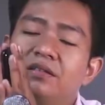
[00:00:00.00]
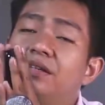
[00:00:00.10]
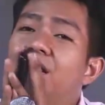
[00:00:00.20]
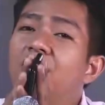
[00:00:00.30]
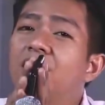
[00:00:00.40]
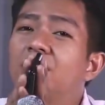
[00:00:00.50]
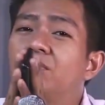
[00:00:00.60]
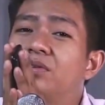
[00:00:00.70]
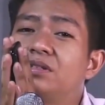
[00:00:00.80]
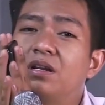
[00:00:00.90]
Ya,
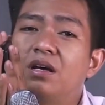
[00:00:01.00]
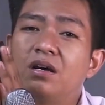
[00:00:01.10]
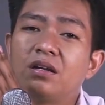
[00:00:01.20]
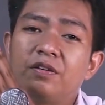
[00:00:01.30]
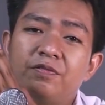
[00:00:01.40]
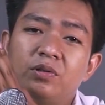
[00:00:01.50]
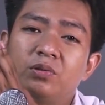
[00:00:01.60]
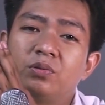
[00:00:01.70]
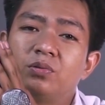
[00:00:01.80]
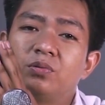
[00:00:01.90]
gitu ajalah
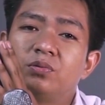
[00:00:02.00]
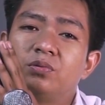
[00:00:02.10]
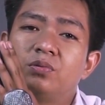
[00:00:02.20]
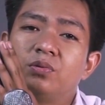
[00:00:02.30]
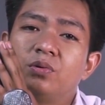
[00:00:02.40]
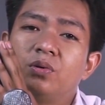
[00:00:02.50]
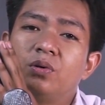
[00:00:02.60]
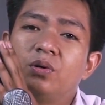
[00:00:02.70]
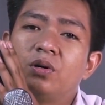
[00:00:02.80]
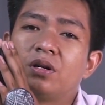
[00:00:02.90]
review
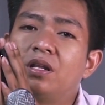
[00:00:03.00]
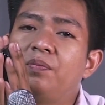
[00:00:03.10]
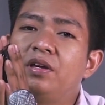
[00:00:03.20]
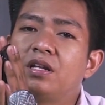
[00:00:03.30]
Realme